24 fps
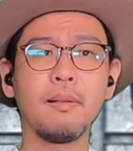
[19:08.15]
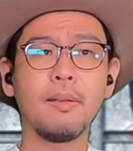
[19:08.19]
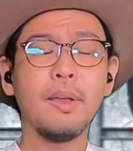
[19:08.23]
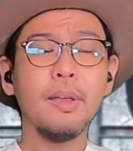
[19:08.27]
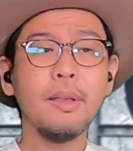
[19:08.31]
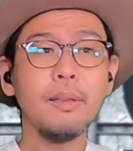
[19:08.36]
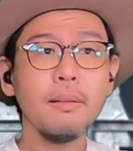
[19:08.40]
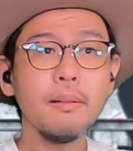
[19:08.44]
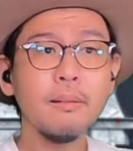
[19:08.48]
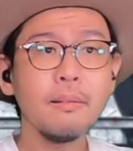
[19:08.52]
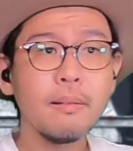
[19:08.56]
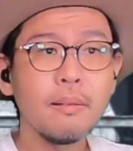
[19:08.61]

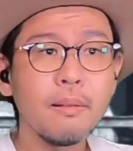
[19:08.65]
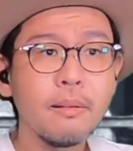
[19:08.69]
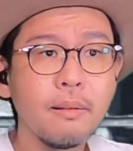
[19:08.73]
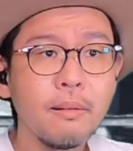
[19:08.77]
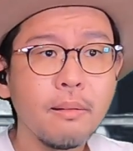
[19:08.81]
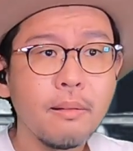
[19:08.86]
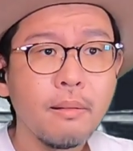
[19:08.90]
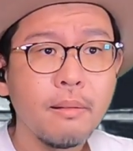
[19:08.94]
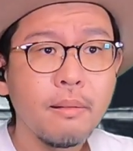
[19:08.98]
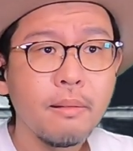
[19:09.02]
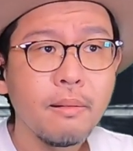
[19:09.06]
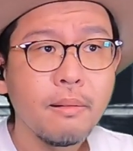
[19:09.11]
え
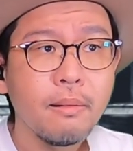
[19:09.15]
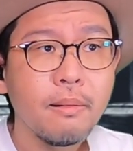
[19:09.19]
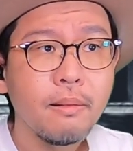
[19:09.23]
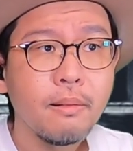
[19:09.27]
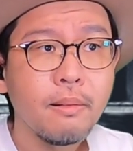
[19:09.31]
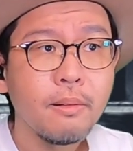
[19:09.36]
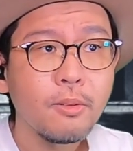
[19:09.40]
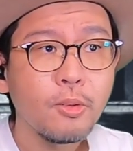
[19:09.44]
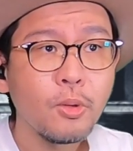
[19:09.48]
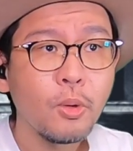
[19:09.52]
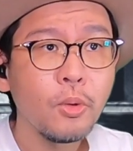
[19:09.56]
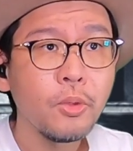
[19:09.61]

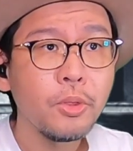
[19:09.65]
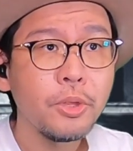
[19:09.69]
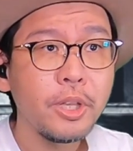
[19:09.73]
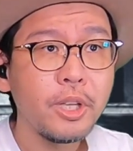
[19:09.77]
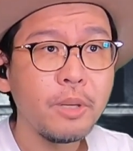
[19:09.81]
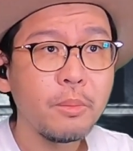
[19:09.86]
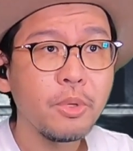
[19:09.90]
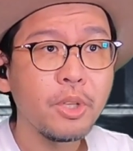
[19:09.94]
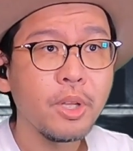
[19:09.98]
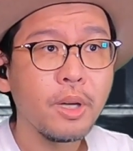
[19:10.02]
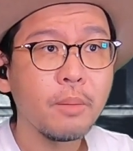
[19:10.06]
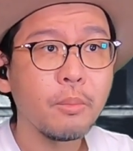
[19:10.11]
とん
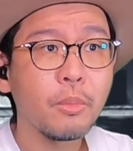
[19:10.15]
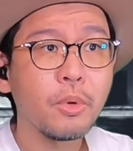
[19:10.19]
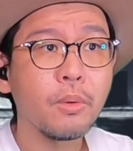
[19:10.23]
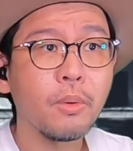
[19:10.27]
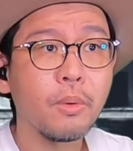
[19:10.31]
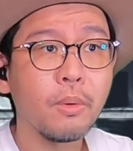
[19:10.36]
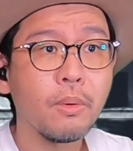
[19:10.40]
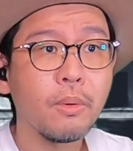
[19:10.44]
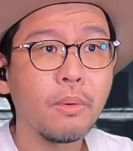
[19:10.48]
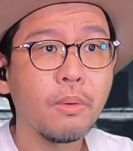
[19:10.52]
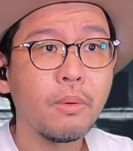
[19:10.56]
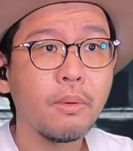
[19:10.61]
でもないも
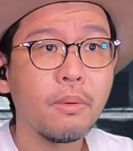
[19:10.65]
の